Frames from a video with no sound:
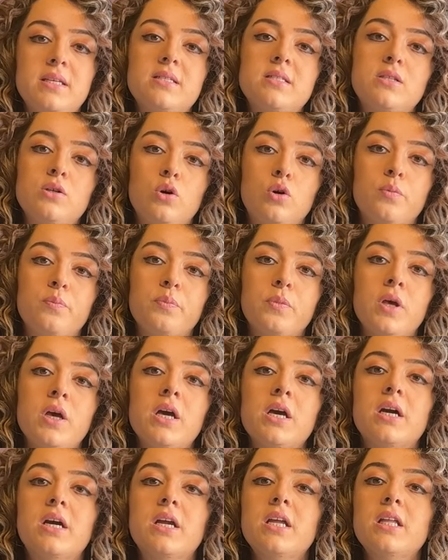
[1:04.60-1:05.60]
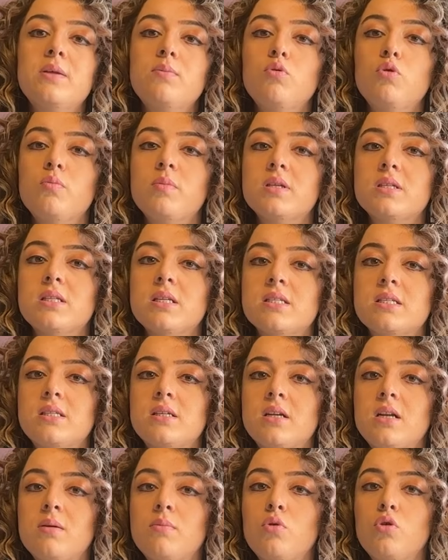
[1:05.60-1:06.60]
istiyorum. Kredi büyümesinde
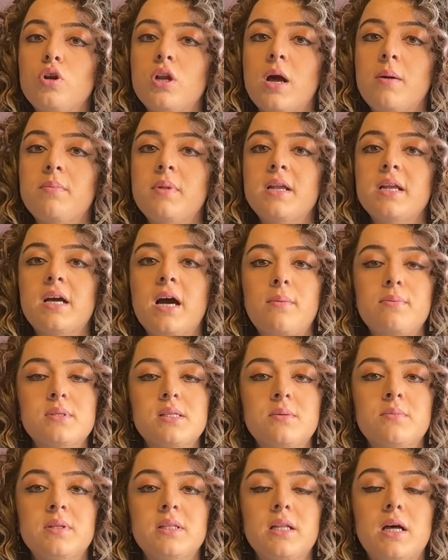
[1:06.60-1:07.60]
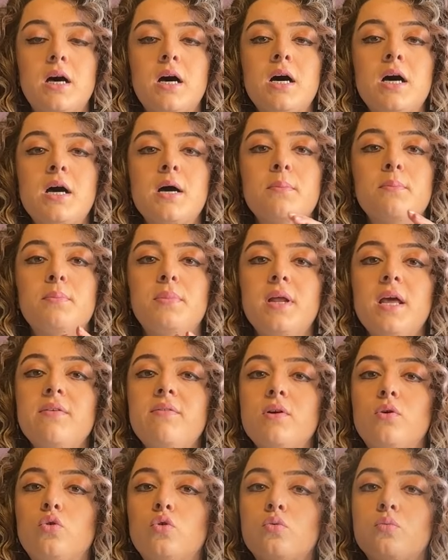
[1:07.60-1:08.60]
sınırlama önlemleri kapsamında birey
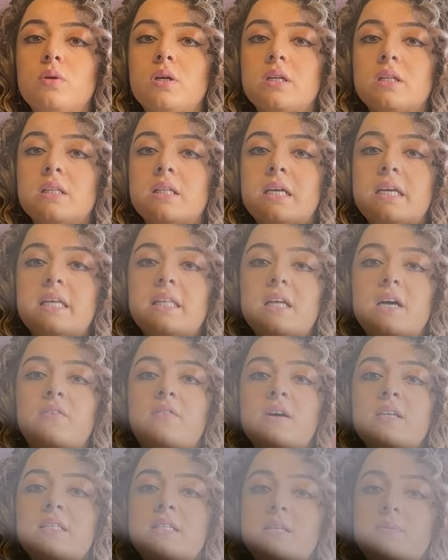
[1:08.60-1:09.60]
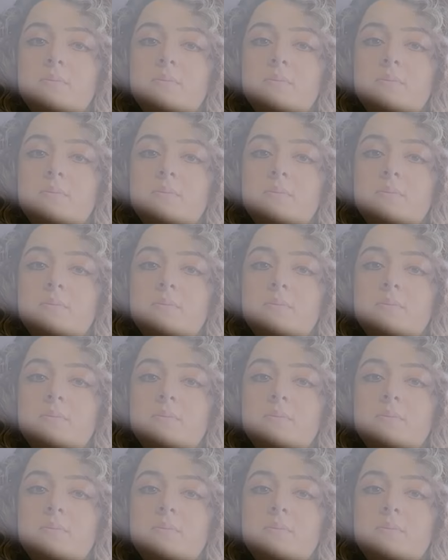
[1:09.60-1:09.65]
ve kurumların nakit avans